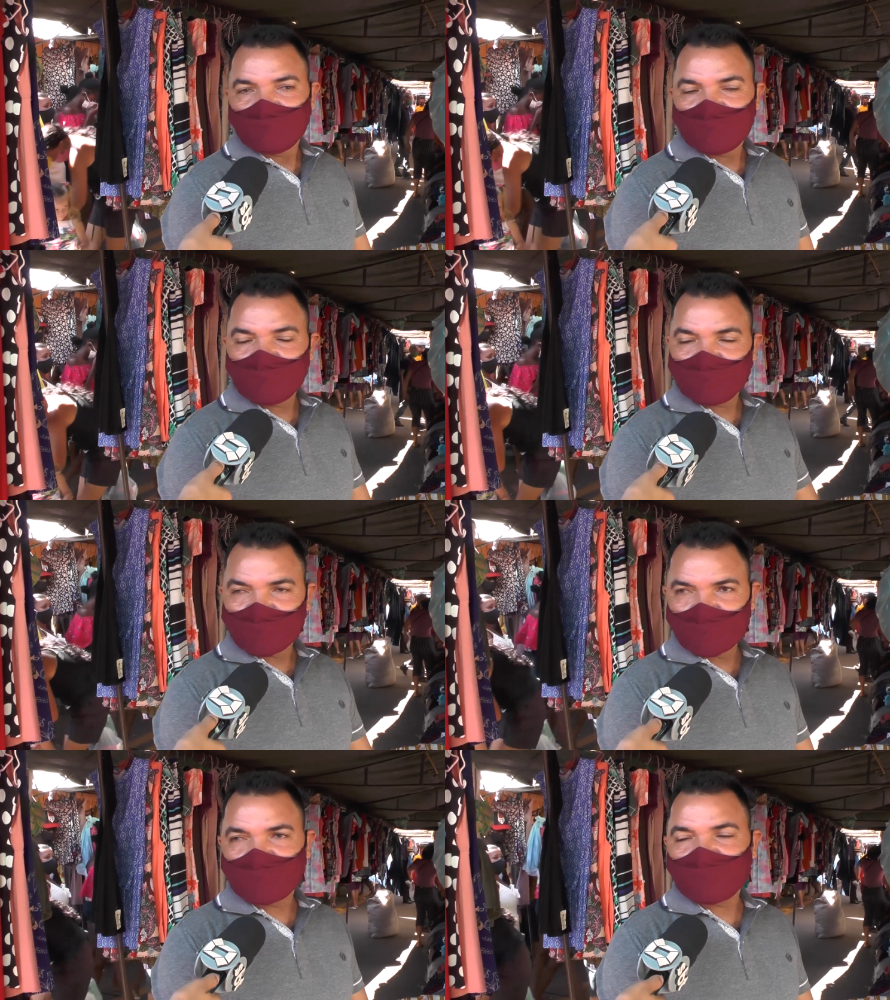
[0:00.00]
Por
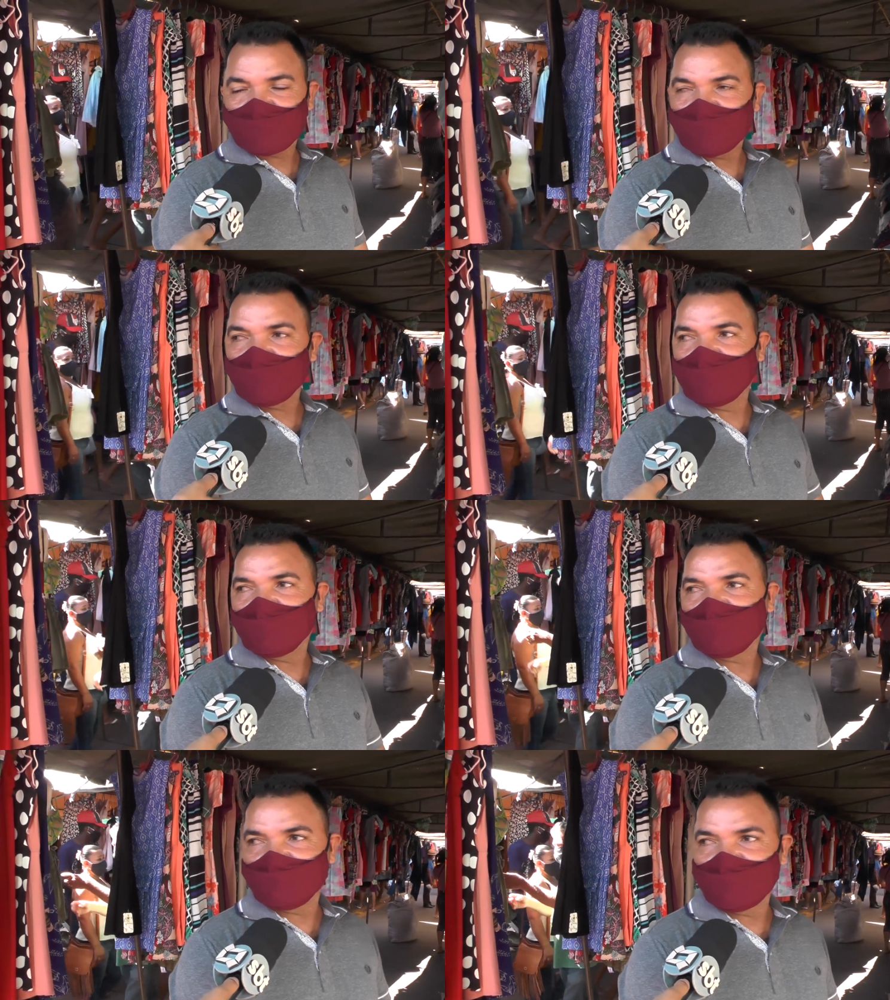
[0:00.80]
enquanto está até
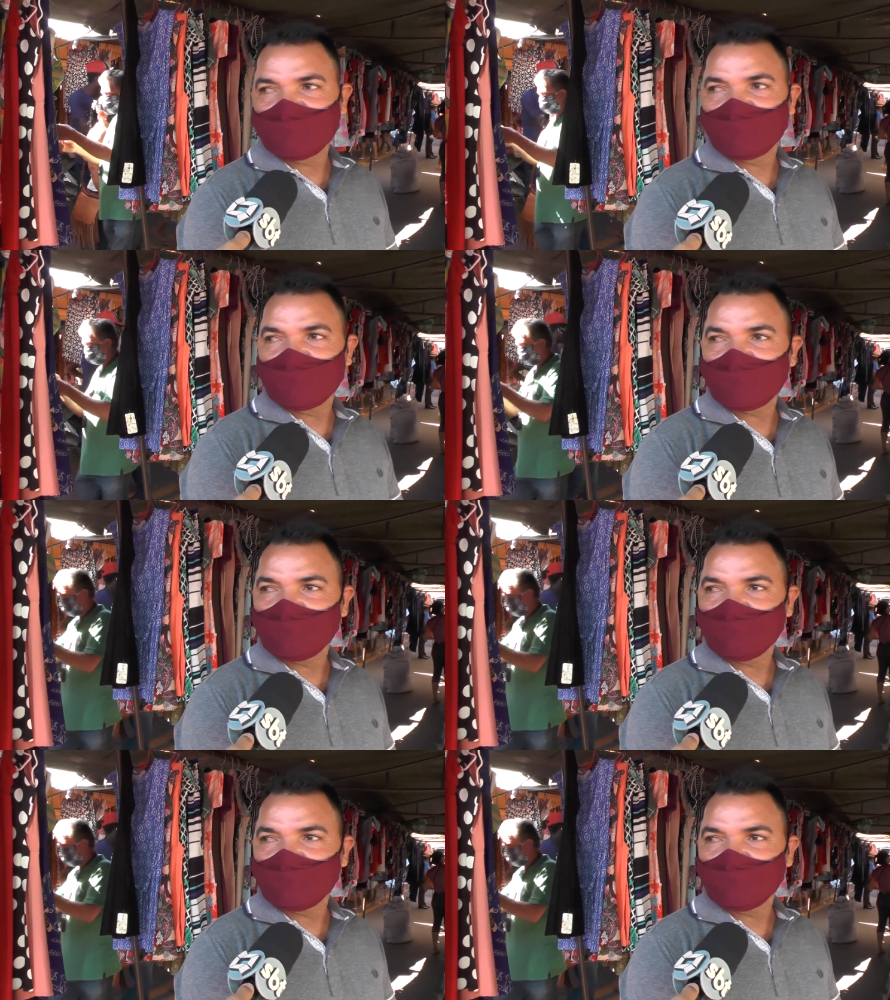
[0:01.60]
bem a venda, né?